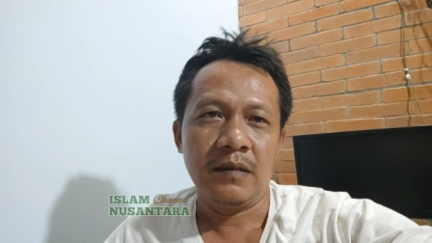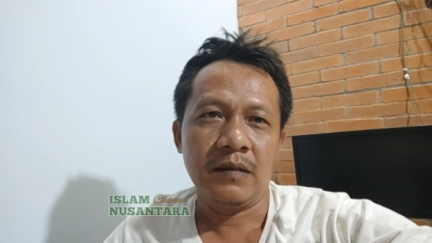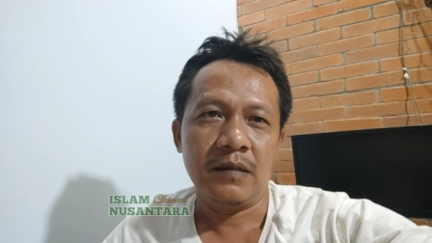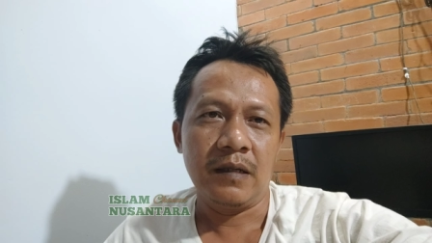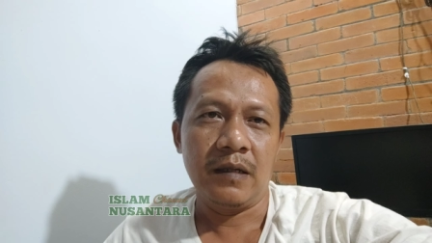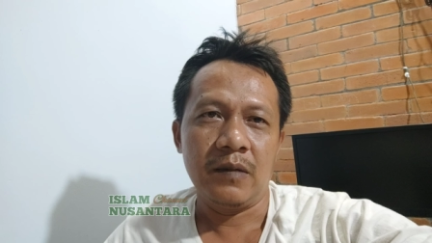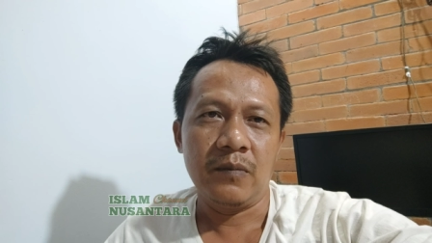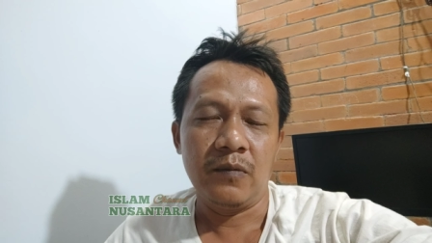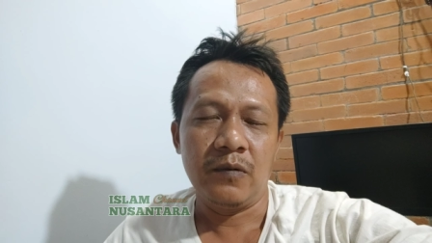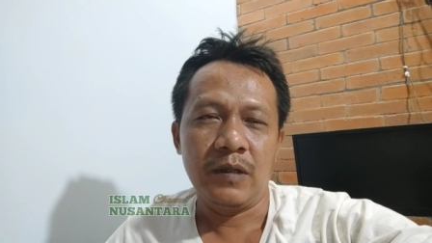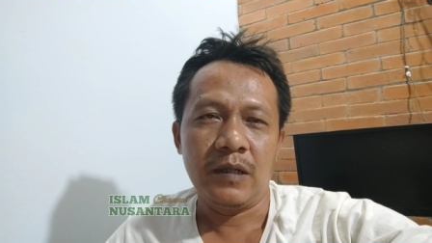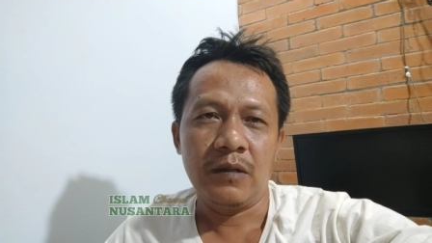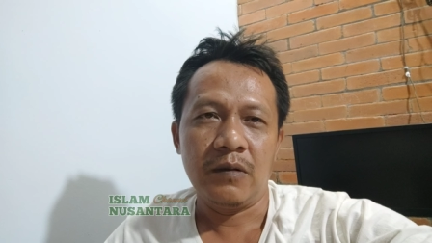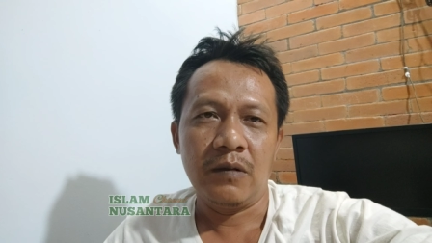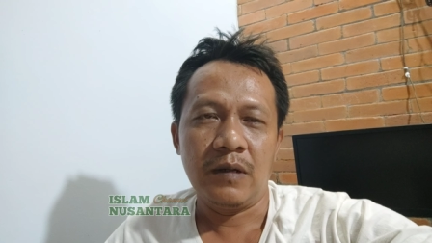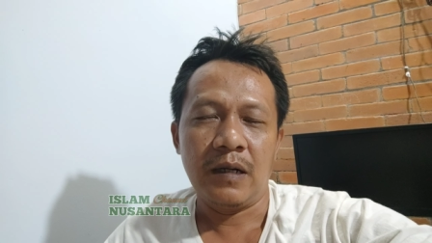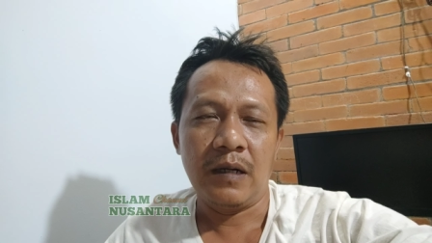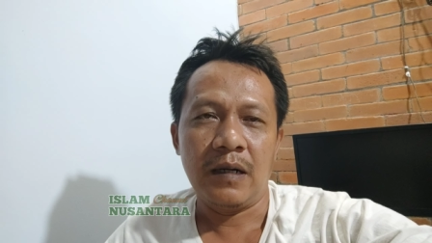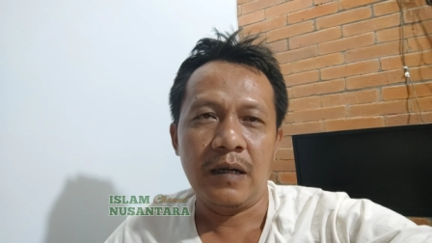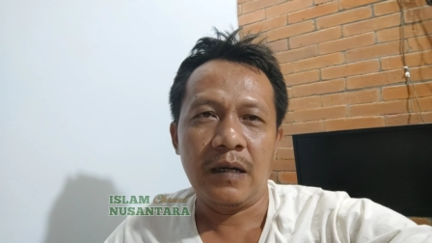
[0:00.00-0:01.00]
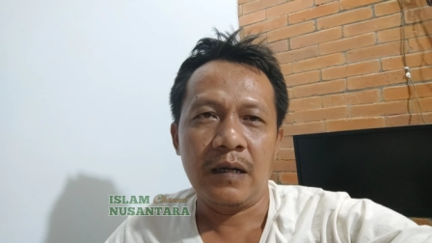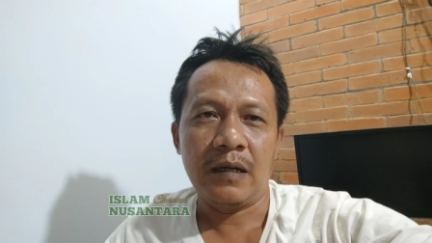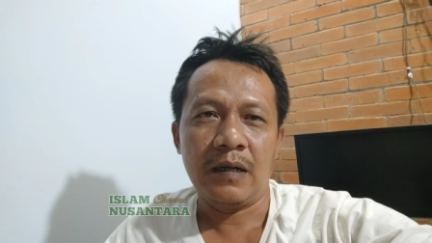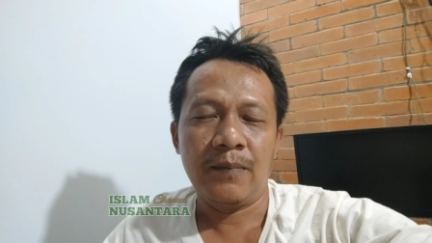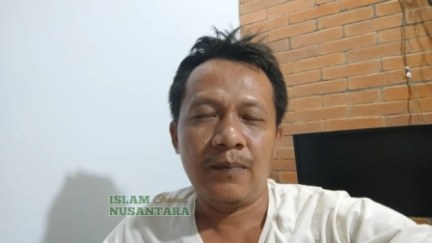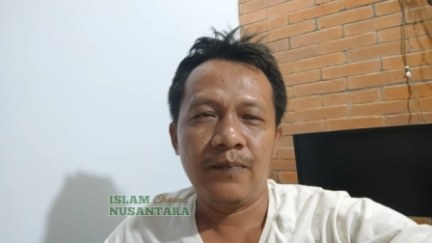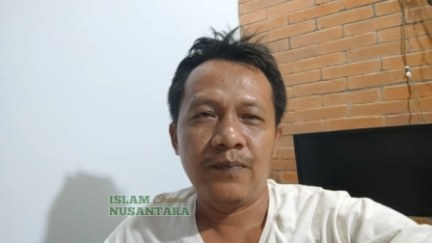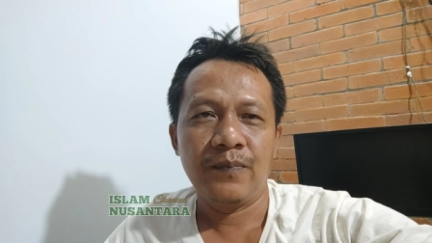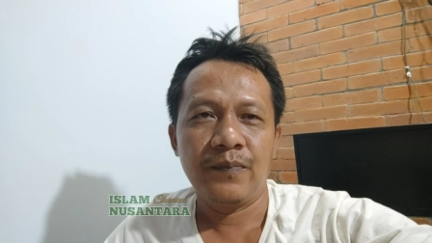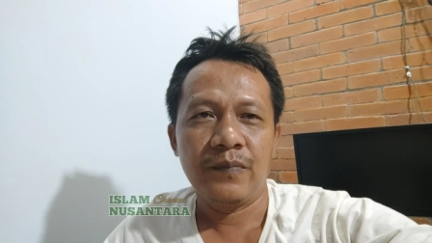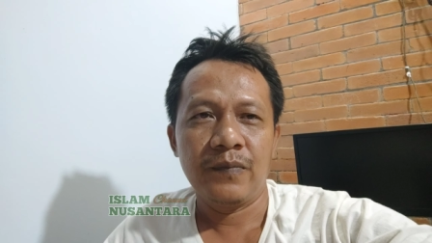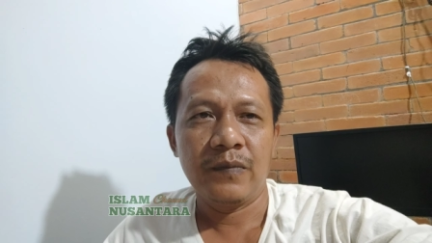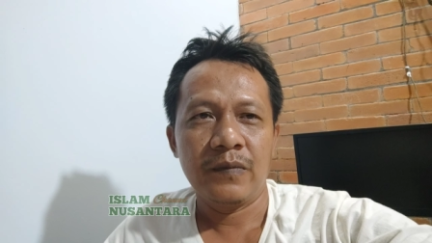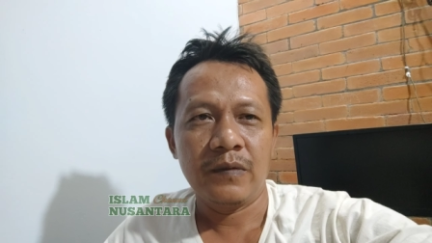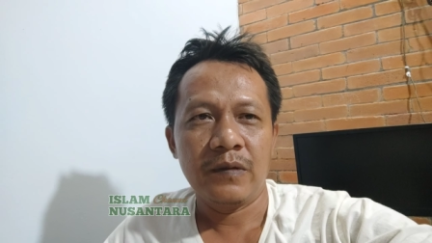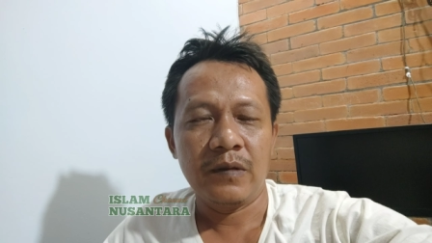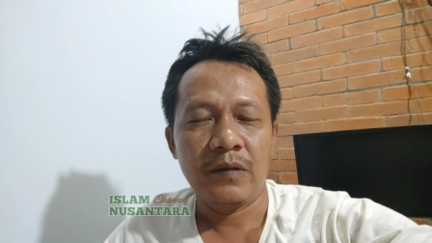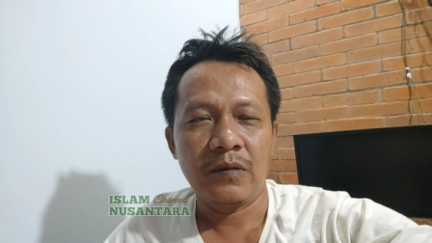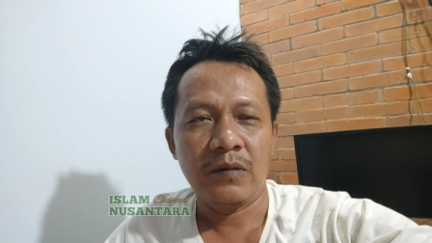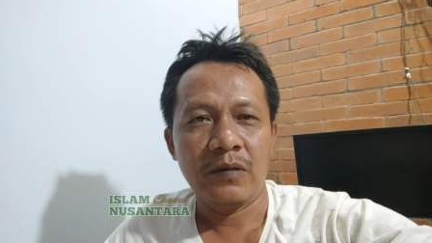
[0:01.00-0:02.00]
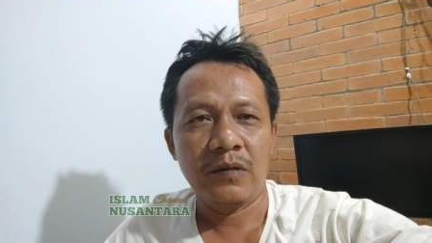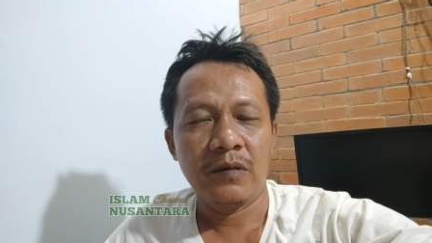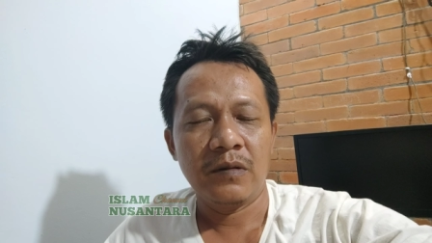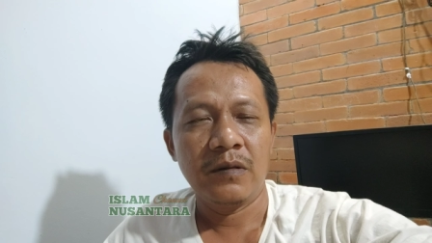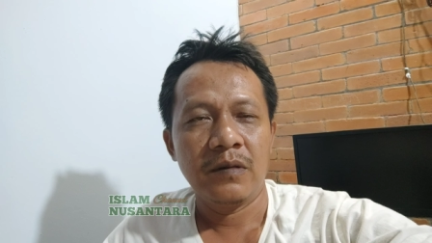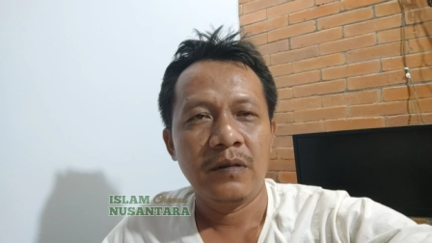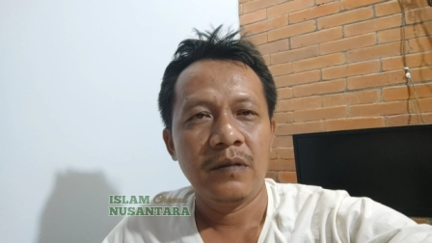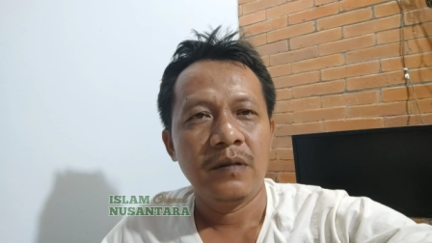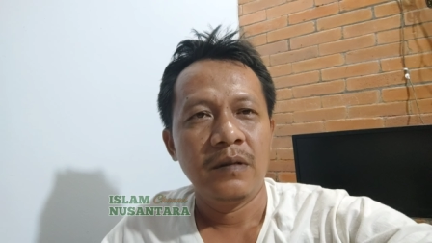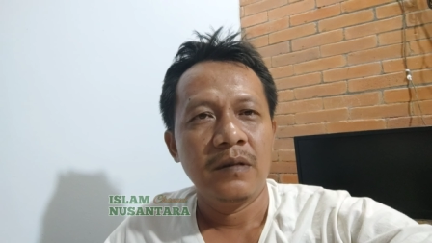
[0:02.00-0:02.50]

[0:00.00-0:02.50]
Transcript: saya bukan orang Arab. Terus